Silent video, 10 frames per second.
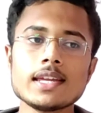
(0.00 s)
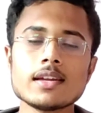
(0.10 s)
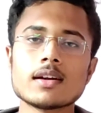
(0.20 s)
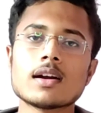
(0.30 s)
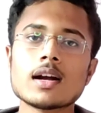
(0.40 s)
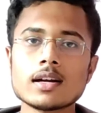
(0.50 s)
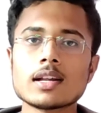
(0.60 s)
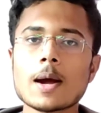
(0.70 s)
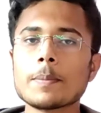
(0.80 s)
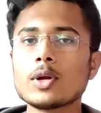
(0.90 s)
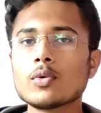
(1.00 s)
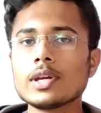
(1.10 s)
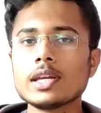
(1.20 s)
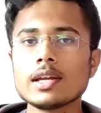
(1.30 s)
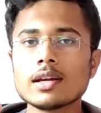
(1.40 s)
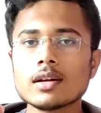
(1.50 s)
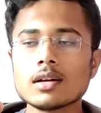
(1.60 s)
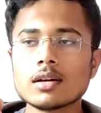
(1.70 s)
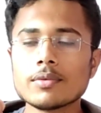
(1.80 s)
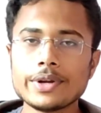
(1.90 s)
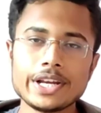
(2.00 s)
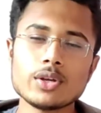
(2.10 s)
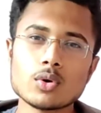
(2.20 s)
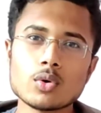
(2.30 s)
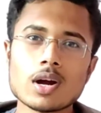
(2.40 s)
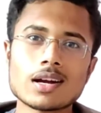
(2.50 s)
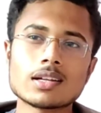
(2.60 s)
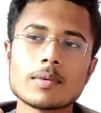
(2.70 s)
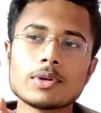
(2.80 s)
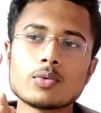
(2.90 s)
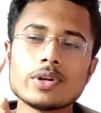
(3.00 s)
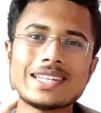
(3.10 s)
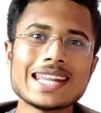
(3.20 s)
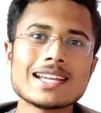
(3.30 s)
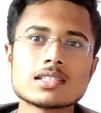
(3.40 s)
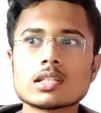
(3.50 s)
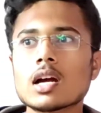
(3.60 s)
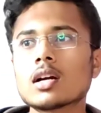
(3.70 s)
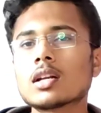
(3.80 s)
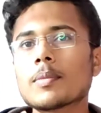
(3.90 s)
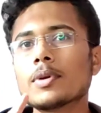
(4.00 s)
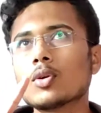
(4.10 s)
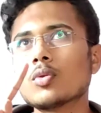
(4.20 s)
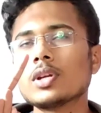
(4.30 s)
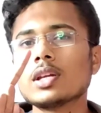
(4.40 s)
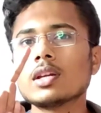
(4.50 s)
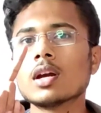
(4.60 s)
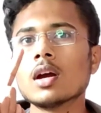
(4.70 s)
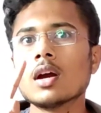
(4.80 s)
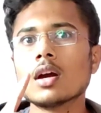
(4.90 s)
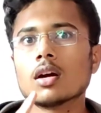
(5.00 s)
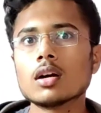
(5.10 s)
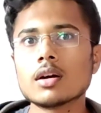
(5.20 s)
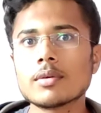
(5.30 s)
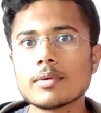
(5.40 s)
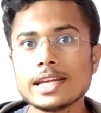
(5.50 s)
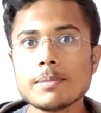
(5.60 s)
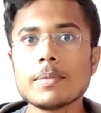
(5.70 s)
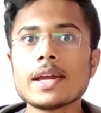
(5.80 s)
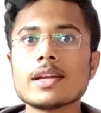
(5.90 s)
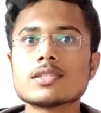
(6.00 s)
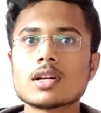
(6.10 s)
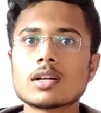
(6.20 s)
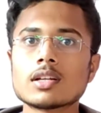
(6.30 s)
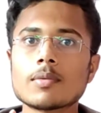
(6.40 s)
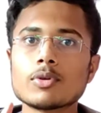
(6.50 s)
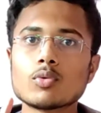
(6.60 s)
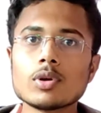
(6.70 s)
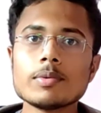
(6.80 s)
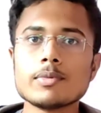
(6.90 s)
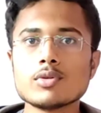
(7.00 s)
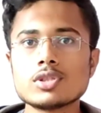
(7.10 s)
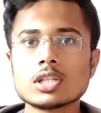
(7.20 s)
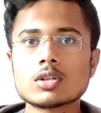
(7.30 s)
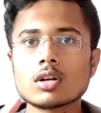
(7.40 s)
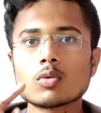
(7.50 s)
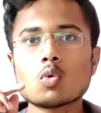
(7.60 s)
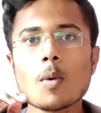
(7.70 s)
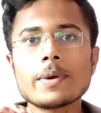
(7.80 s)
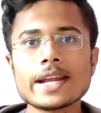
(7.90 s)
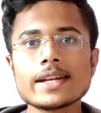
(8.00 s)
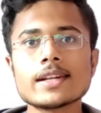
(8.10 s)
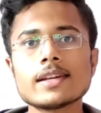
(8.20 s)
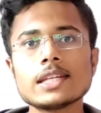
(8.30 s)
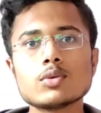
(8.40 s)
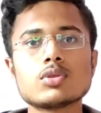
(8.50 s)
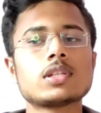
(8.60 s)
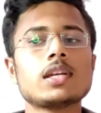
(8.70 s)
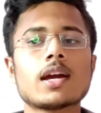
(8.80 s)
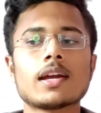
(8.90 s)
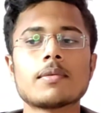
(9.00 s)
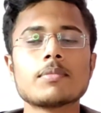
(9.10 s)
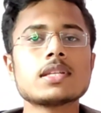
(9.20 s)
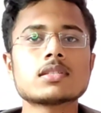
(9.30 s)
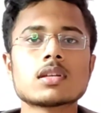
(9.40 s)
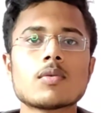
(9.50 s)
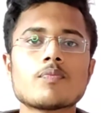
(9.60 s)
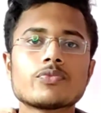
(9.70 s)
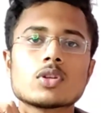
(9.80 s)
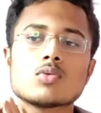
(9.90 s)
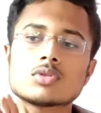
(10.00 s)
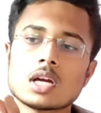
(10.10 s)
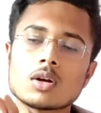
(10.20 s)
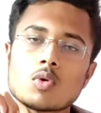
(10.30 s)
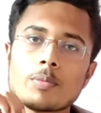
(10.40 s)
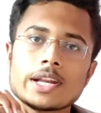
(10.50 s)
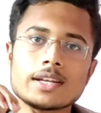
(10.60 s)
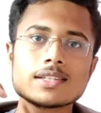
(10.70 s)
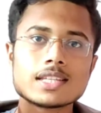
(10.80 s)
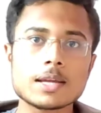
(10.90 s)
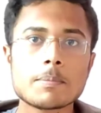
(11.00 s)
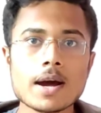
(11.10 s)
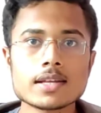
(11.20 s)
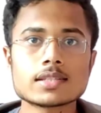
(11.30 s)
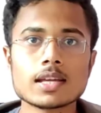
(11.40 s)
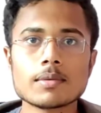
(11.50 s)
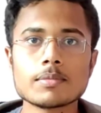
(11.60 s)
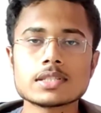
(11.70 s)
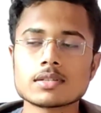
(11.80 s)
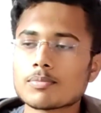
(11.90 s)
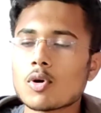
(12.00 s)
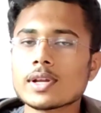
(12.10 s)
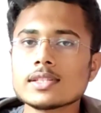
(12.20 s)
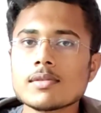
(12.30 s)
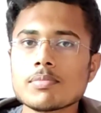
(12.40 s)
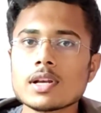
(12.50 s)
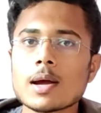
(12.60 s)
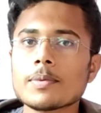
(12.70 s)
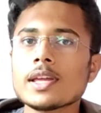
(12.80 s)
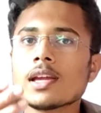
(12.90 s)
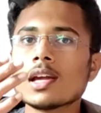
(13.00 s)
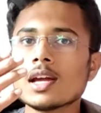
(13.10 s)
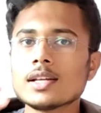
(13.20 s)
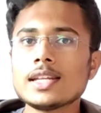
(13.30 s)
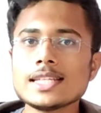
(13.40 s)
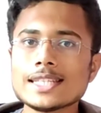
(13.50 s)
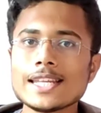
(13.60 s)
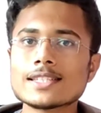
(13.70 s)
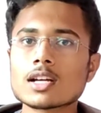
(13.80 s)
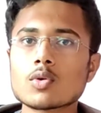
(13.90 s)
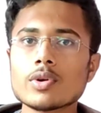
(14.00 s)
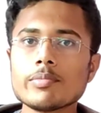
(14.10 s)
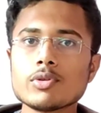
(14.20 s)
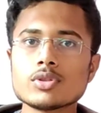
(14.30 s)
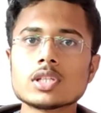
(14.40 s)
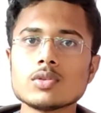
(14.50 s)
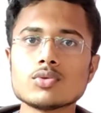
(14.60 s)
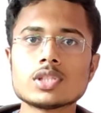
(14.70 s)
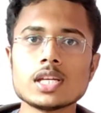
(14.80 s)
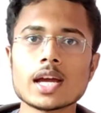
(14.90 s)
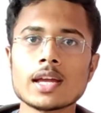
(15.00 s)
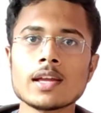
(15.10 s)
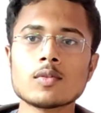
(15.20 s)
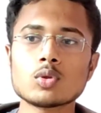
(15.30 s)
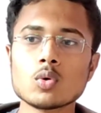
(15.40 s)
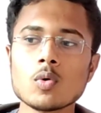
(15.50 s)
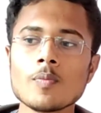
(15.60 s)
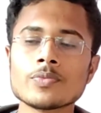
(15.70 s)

कि अगर आपने कोई वीडियो अगर आपने कोई टेक्स्ट अगर आपने कोई इमेज अगर आपने कोई भी म्यूजिक कॉपीराइटेड यूज़ किया है मीन्स उसका कॉपीराइट किसी के पास है मीन्स फॉर एग्जांपल आपने टी सीरीज़ का कोई म्यूजिक यूज किया है तो